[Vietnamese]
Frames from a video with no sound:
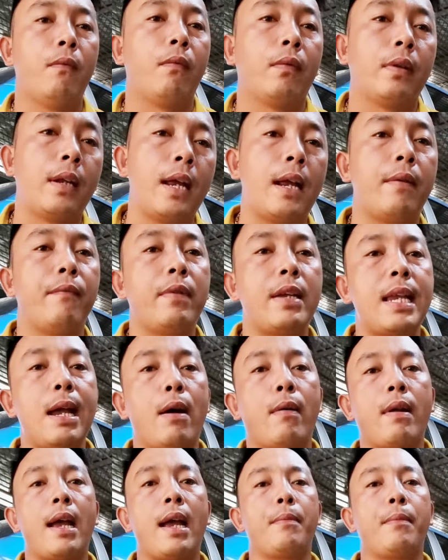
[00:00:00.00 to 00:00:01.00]
nên
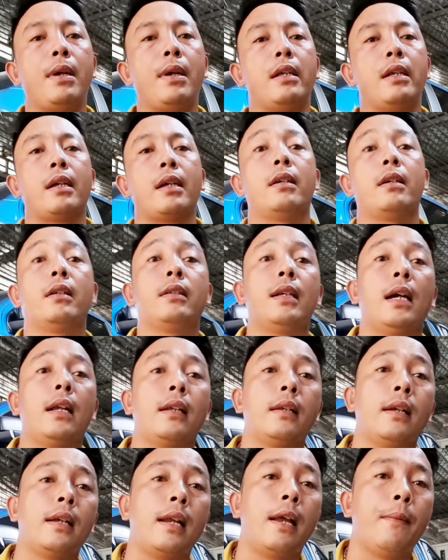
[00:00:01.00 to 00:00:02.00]
video này mình sẽ hướng dẫn
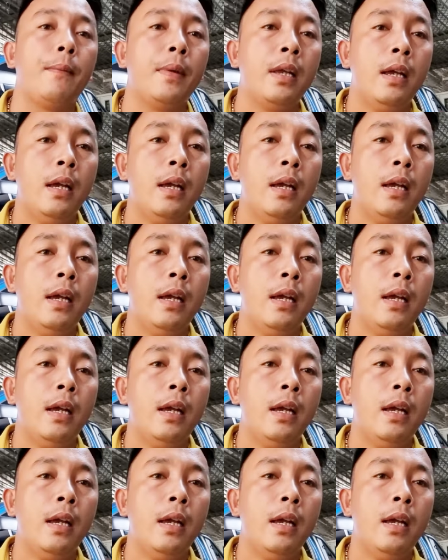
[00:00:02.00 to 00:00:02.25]
cho anh em